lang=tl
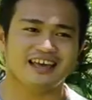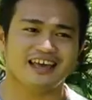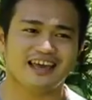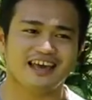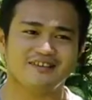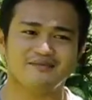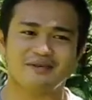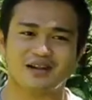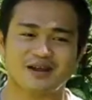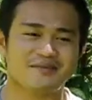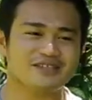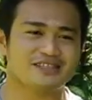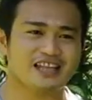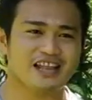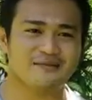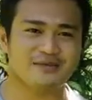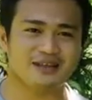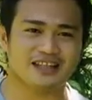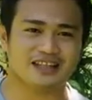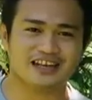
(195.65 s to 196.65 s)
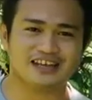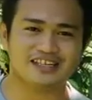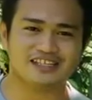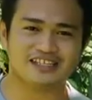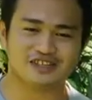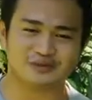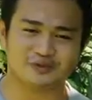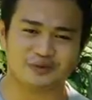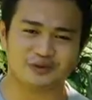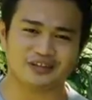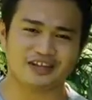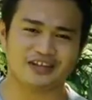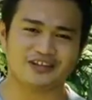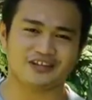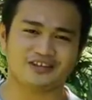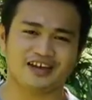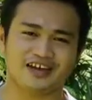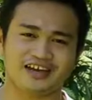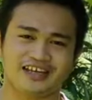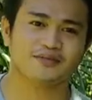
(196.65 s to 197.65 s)
And maraming salamat talaga sa suporta
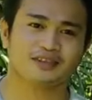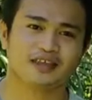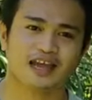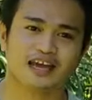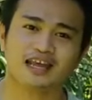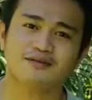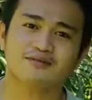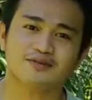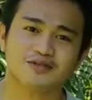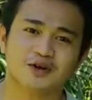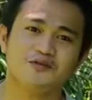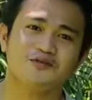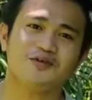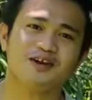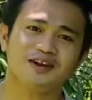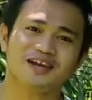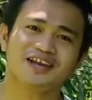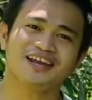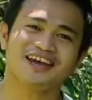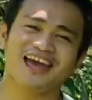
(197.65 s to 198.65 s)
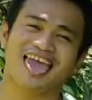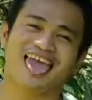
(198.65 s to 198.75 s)
niyo guys. And I'm so very,